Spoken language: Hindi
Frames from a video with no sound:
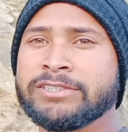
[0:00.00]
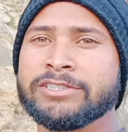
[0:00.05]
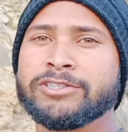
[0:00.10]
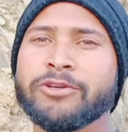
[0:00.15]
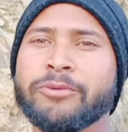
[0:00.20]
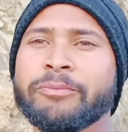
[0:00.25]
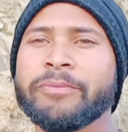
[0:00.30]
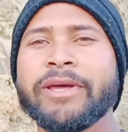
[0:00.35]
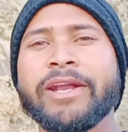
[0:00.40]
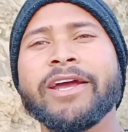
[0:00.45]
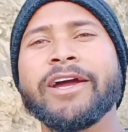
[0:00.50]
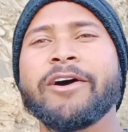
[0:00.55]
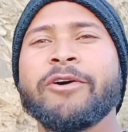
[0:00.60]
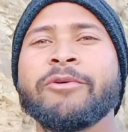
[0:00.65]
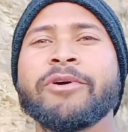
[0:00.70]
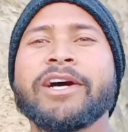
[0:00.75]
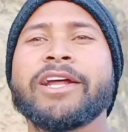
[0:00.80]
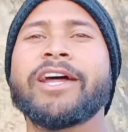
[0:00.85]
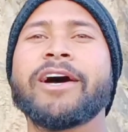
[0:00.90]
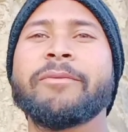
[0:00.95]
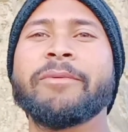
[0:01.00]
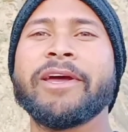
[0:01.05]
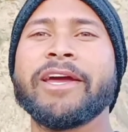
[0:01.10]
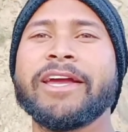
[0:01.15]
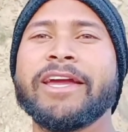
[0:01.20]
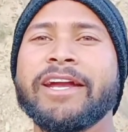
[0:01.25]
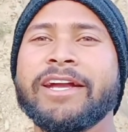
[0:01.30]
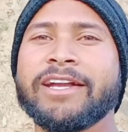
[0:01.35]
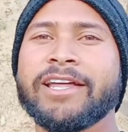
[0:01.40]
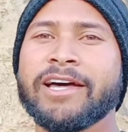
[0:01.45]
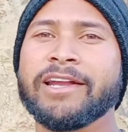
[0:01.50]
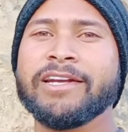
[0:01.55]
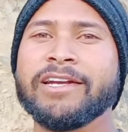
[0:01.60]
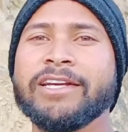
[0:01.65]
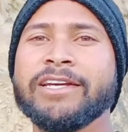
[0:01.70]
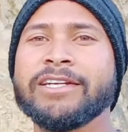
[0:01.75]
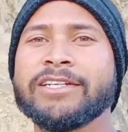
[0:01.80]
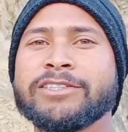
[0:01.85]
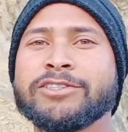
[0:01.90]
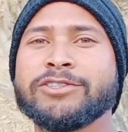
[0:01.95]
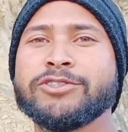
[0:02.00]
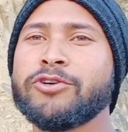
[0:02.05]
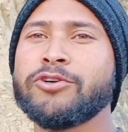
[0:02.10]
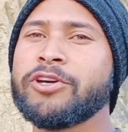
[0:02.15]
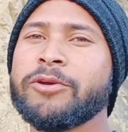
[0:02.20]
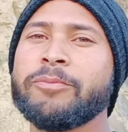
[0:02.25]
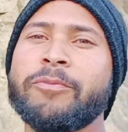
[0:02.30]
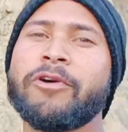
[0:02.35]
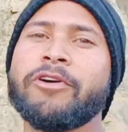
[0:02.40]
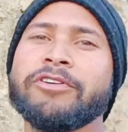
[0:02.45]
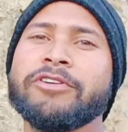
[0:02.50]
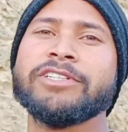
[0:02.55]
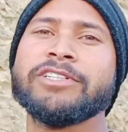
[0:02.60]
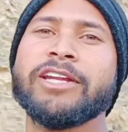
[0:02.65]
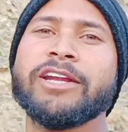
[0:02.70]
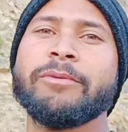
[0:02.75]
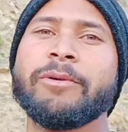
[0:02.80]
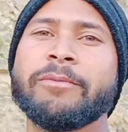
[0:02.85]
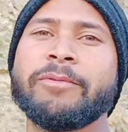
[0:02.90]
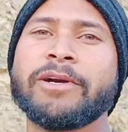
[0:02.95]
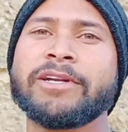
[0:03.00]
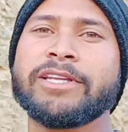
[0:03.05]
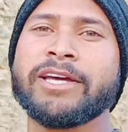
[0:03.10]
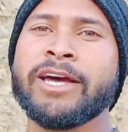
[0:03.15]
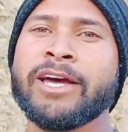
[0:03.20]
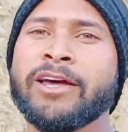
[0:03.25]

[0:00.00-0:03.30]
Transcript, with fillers: तो मेरे गांव का नाम है गिंठाली जो कि पौड़ी ज़िले में पड़ता है